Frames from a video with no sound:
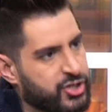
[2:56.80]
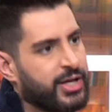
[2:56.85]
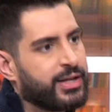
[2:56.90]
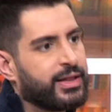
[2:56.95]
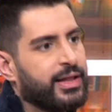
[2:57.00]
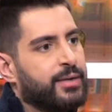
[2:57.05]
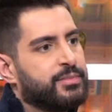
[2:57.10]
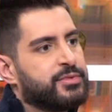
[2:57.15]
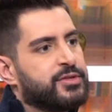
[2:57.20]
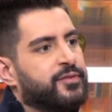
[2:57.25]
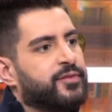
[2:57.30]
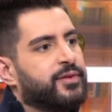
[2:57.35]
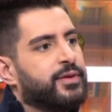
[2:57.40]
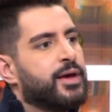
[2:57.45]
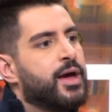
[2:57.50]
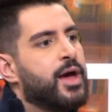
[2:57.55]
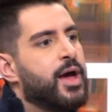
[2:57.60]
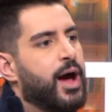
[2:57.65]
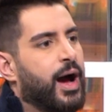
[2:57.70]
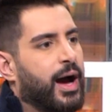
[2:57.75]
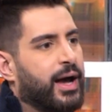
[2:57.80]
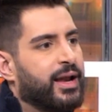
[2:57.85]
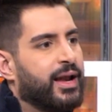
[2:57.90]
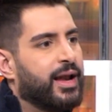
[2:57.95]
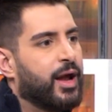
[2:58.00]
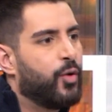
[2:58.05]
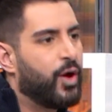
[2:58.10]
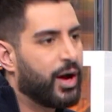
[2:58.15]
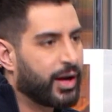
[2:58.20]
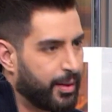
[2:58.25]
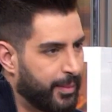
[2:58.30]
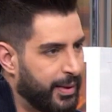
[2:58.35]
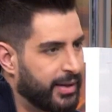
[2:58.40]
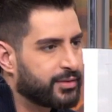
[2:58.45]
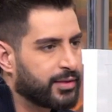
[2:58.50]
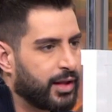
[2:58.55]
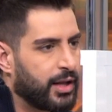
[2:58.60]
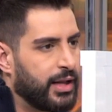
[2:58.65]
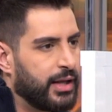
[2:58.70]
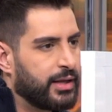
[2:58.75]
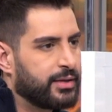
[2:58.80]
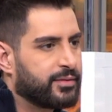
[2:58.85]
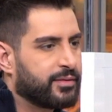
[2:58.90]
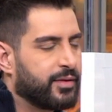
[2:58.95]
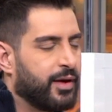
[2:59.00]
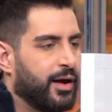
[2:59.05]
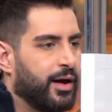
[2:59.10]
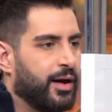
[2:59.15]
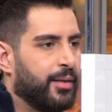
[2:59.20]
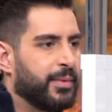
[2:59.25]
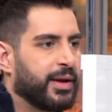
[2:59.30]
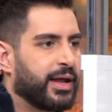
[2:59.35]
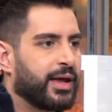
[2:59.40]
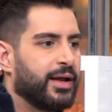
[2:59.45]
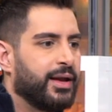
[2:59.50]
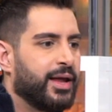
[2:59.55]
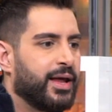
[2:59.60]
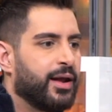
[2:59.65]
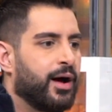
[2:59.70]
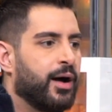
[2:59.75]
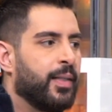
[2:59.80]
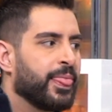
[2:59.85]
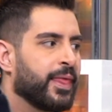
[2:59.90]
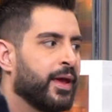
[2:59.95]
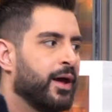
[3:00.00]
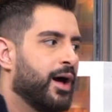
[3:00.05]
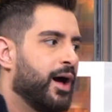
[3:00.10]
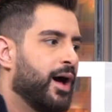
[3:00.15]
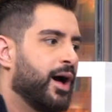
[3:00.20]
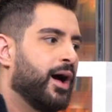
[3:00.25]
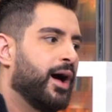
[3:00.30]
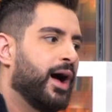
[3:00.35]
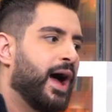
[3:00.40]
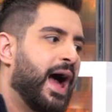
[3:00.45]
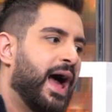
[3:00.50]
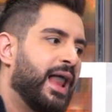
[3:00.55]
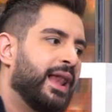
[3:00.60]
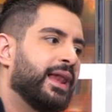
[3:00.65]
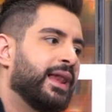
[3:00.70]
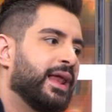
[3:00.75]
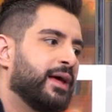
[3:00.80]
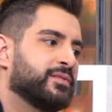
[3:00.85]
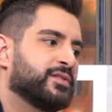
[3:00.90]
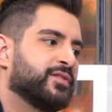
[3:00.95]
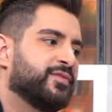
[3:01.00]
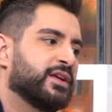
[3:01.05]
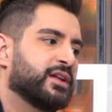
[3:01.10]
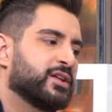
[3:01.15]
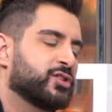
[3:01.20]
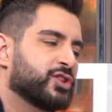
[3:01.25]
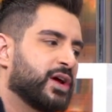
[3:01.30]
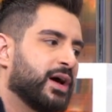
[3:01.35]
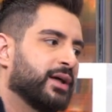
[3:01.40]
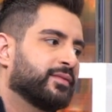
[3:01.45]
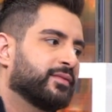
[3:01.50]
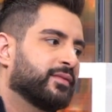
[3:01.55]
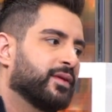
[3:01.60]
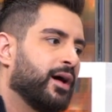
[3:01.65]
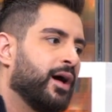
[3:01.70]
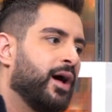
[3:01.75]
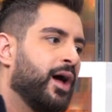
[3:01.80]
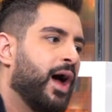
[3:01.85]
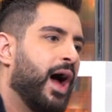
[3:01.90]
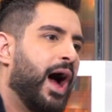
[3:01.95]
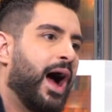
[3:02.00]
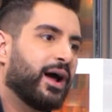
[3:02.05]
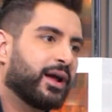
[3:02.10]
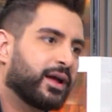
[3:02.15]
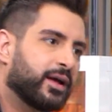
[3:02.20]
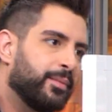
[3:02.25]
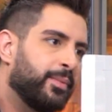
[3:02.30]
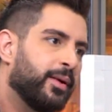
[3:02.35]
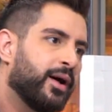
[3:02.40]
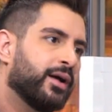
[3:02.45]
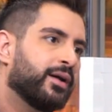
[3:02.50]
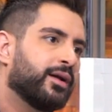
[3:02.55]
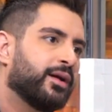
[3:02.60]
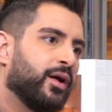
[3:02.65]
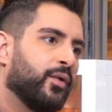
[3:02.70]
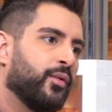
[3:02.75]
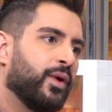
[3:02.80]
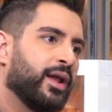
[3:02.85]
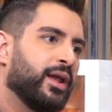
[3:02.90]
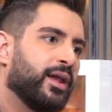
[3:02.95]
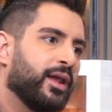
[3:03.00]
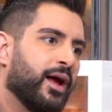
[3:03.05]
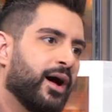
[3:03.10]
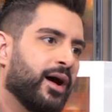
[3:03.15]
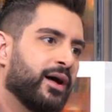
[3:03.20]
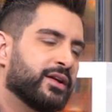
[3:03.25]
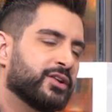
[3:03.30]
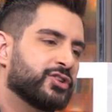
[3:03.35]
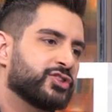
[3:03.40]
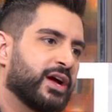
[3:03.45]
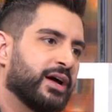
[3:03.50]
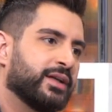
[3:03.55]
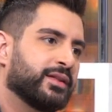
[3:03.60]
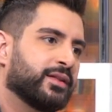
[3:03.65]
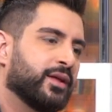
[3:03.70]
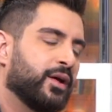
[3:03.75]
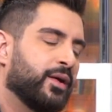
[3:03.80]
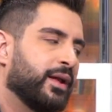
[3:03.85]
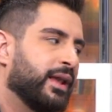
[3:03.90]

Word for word: رجعت الام تي في على الهواء كمان طليت من خلالها هل الام تي في رجعت اكبر ولا رجعت